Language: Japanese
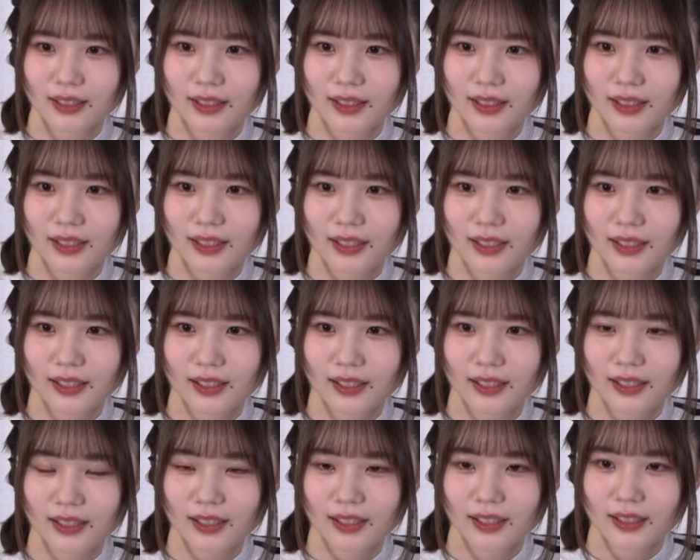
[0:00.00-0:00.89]

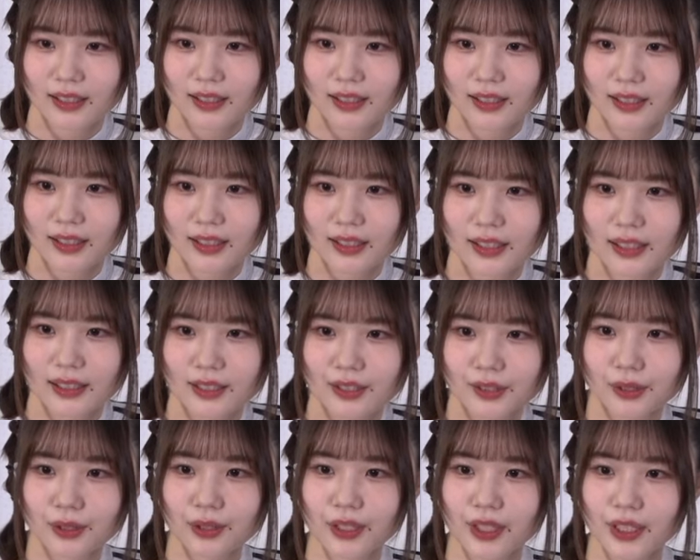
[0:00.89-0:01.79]
え、なんか
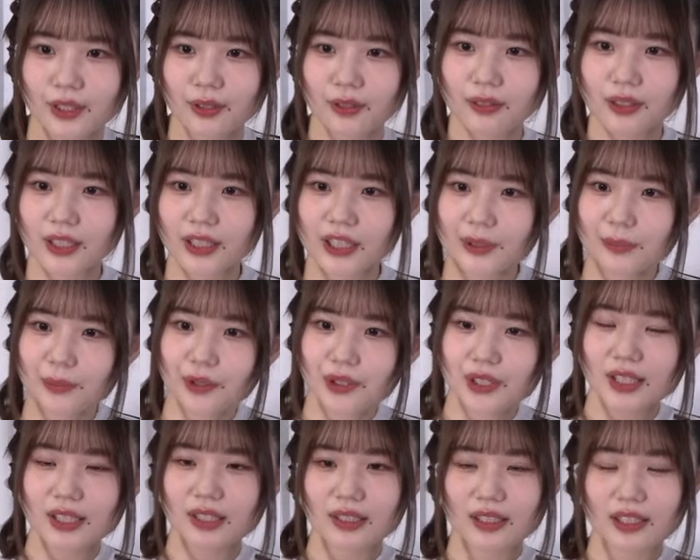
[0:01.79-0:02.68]
すごいいろんな気持
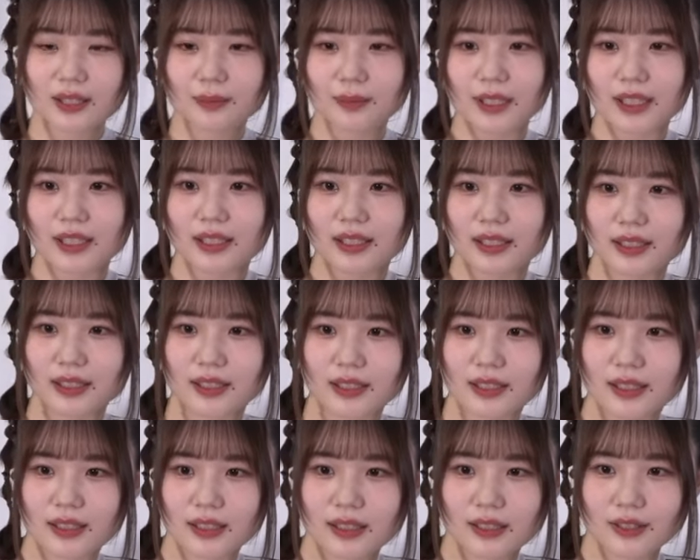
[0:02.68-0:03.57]
ちになります。
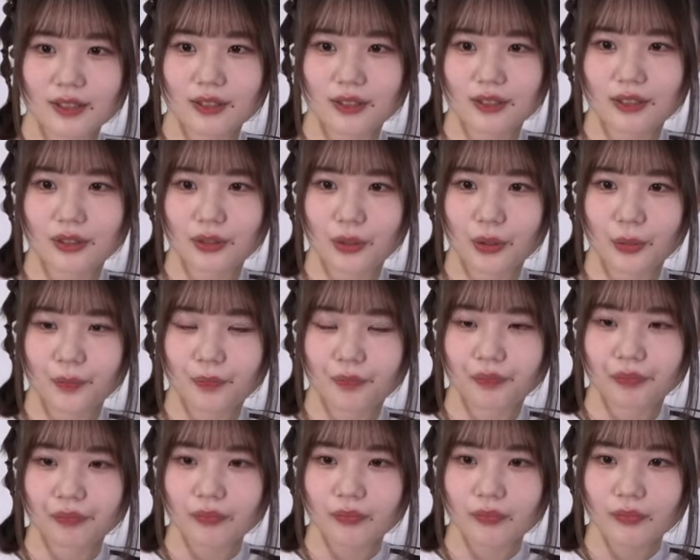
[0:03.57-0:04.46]
ちょっと
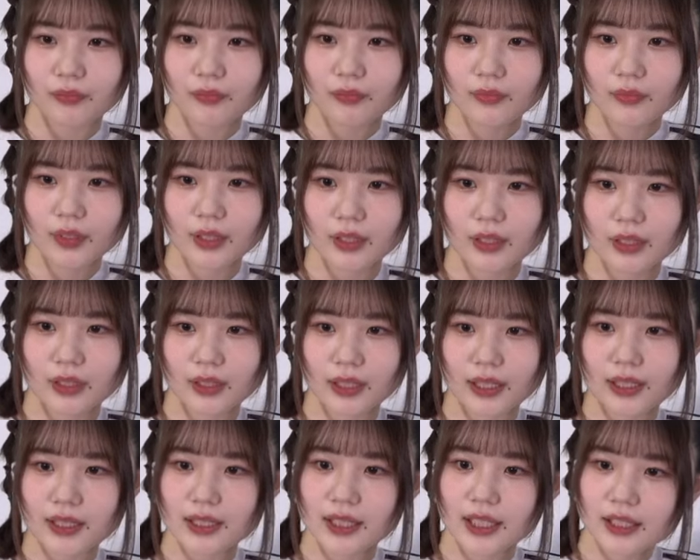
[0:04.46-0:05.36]

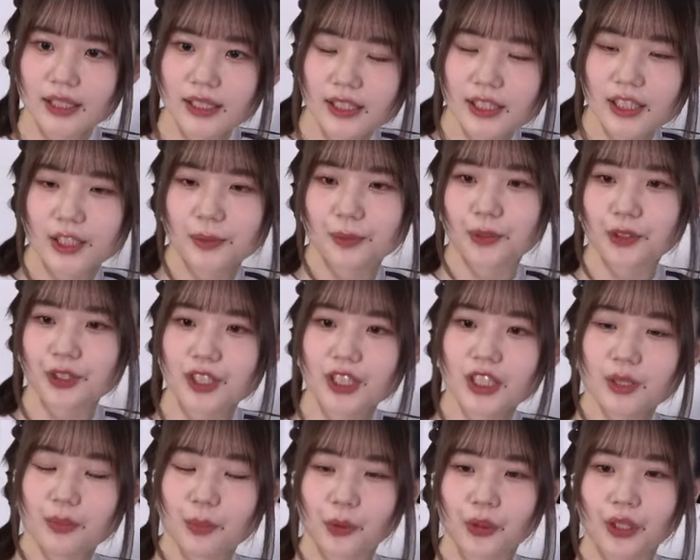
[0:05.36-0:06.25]
懐かしい気持ち
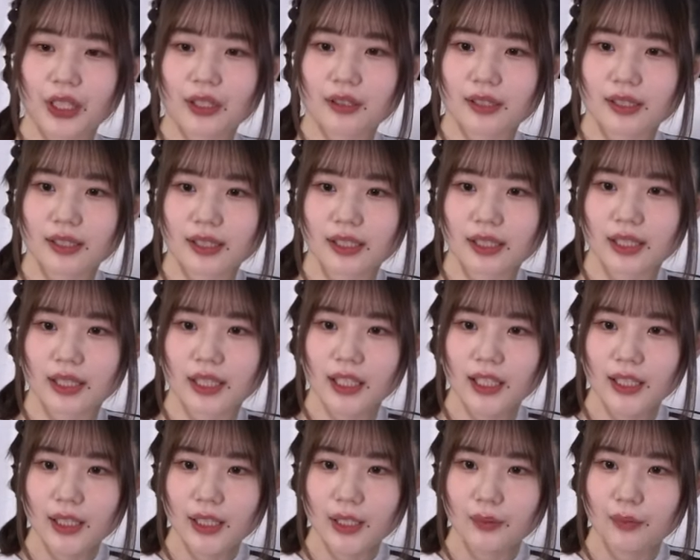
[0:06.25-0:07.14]
にもなるし、
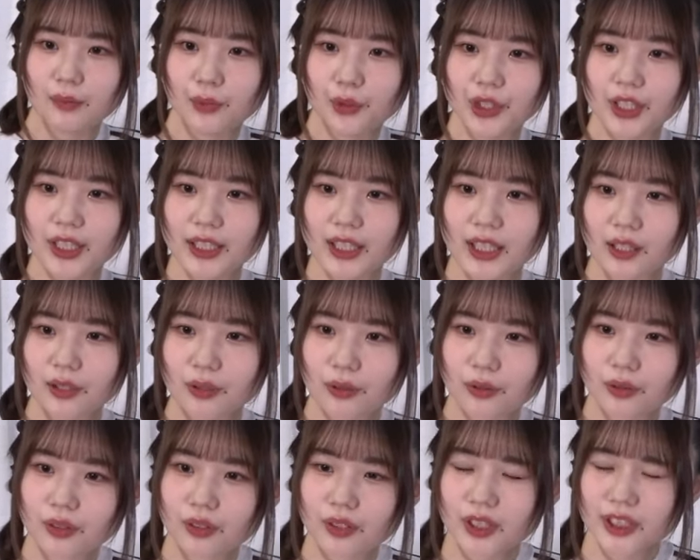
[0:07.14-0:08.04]
胸が
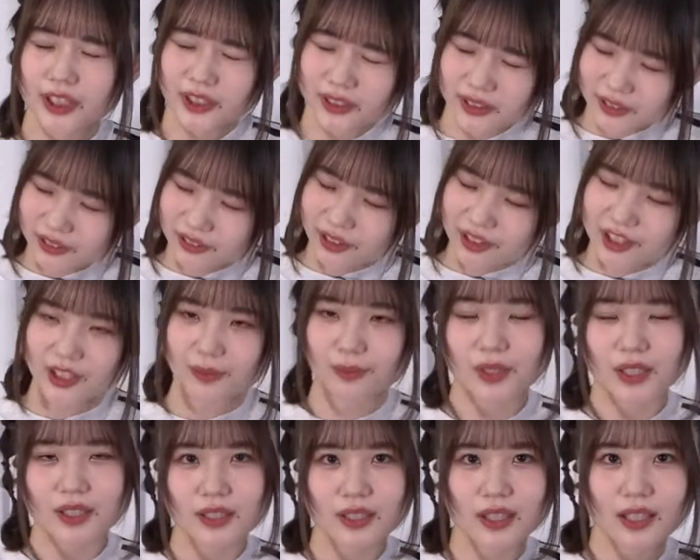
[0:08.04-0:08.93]
こうギュッと締
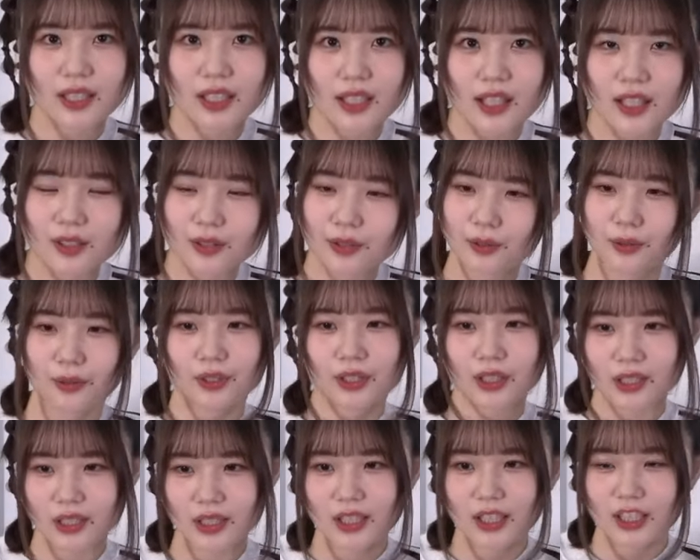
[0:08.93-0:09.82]
め付けられるよう
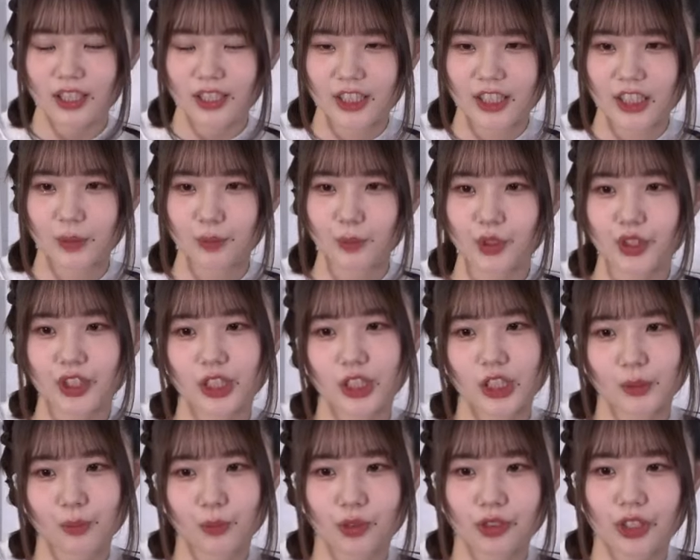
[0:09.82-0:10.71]
な気持ち
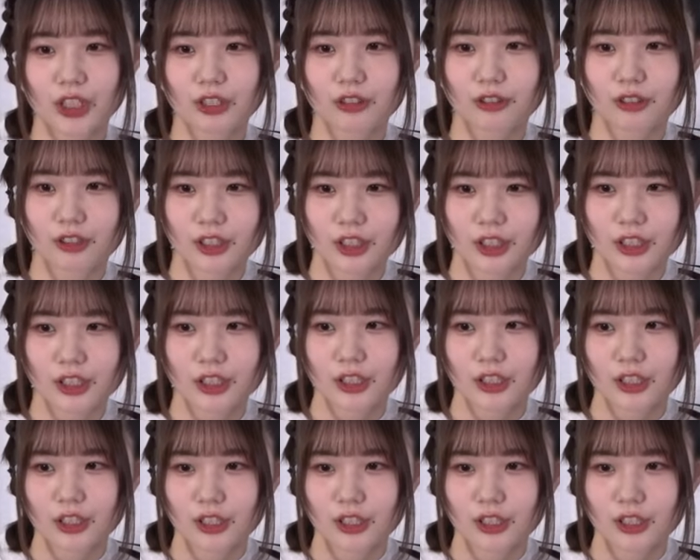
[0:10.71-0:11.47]
にもなるし、